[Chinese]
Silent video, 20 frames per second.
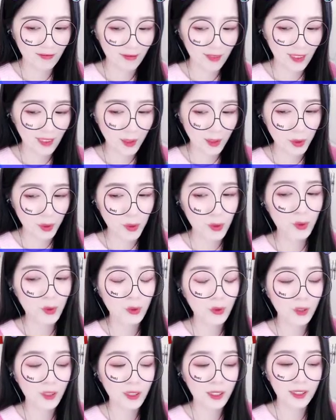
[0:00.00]
杨芷
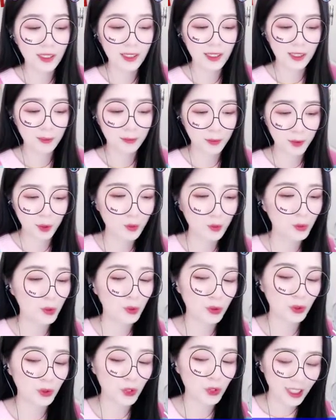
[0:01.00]
衡柔发
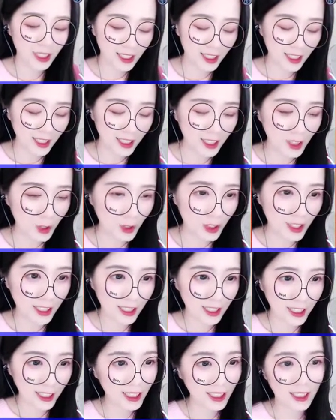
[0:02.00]
凌乱，
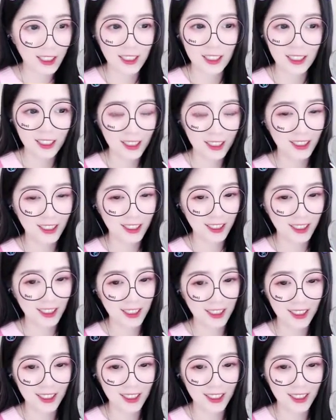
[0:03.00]
眼神迷离。